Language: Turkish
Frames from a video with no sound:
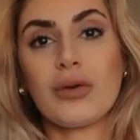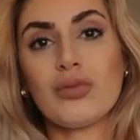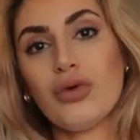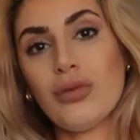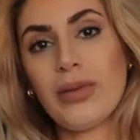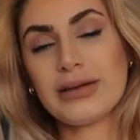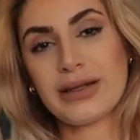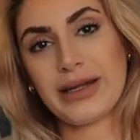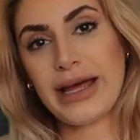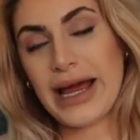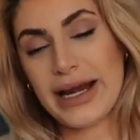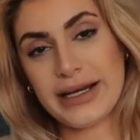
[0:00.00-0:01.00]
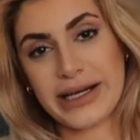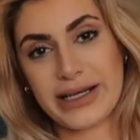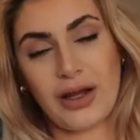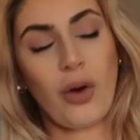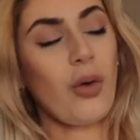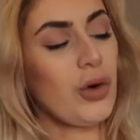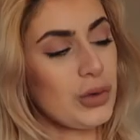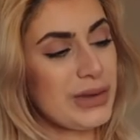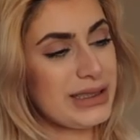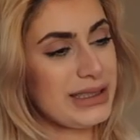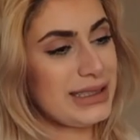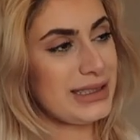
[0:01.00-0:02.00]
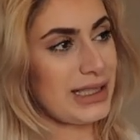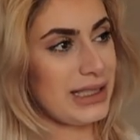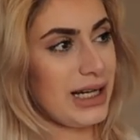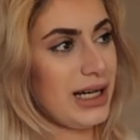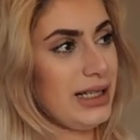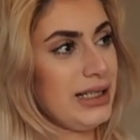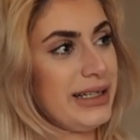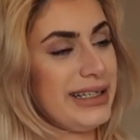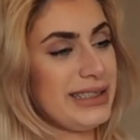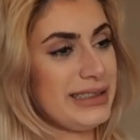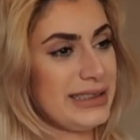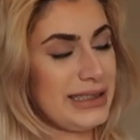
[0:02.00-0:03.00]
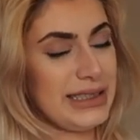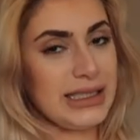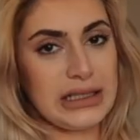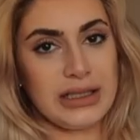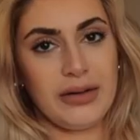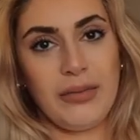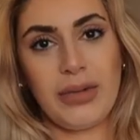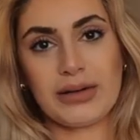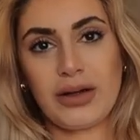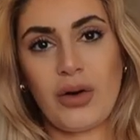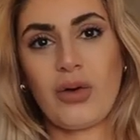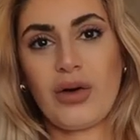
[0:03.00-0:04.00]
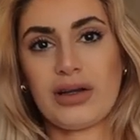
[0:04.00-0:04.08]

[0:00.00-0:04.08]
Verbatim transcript: Bu bana her ne kadar olmadıysa da Siyahı bana o